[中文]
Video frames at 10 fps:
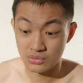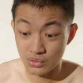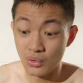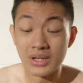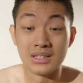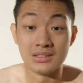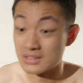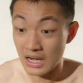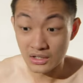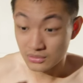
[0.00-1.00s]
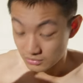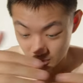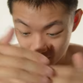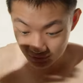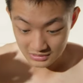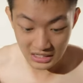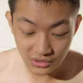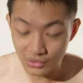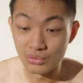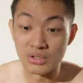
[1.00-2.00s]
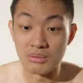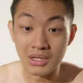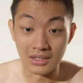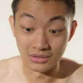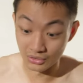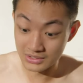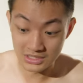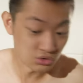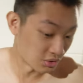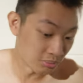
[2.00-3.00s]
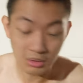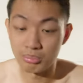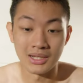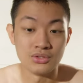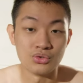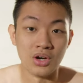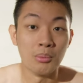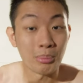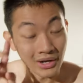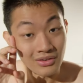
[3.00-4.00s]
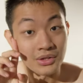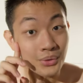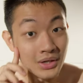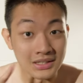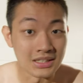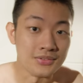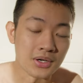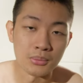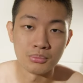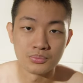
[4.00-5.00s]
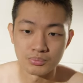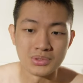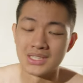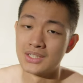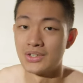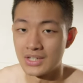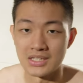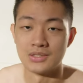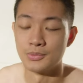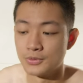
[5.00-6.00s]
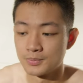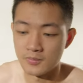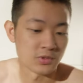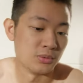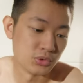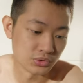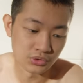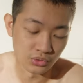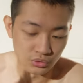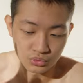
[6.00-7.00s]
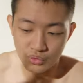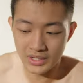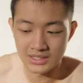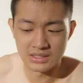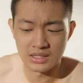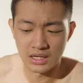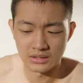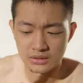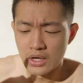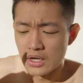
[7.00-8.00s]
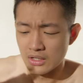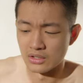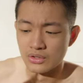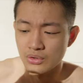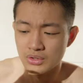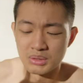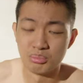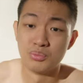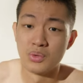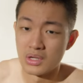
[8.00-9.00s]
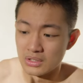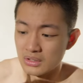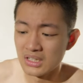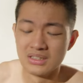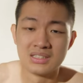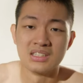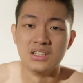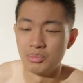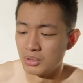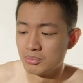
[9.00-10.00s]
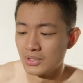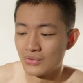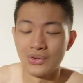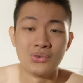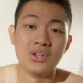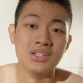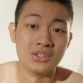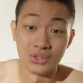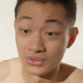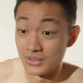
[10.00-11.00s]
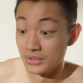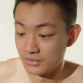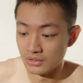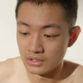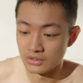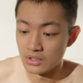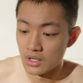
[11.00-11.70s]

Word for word: 柜仓，就是仓库里面的东西全部要搬出来，搬到另外一个地方，不知道要干什么。我们就是有柜子啊，然后有一些垃圾瓶瓶罐罐的都有，然后。